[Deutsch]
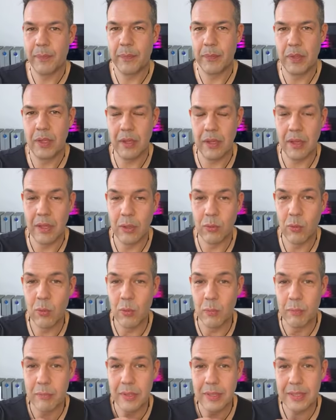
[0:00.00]
Ja,
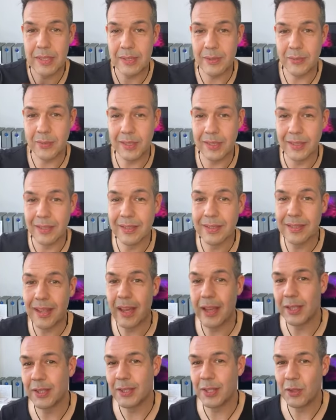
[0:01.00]
hallo. Es ist wieder
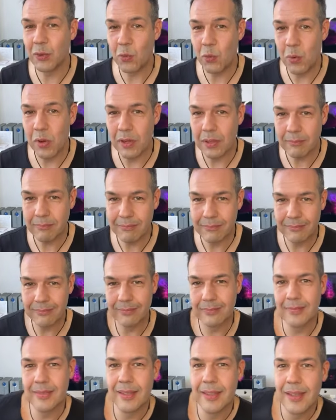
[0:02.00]
13 Uhr.
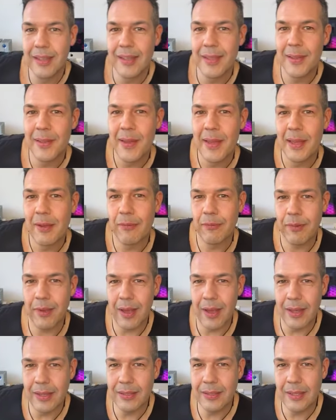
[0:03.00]

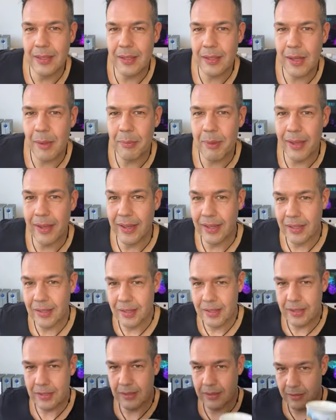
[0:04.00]
Freitag ab
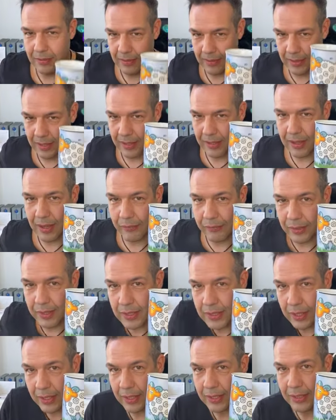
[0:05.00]
1,
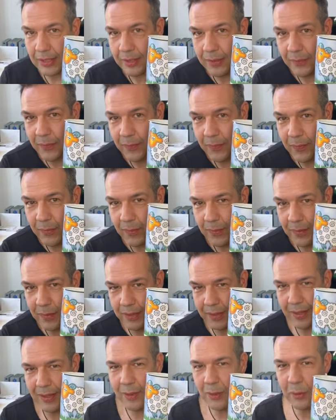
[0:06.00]
Kaffeezeit.
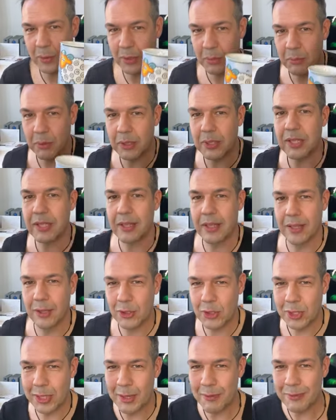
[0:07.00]
Heute mit
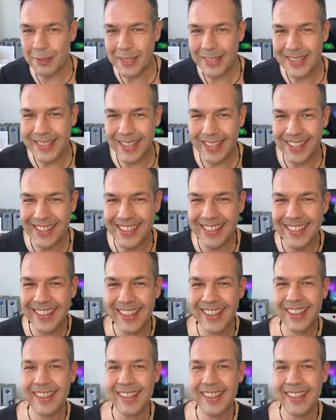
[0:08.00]
Schäfchen zählen.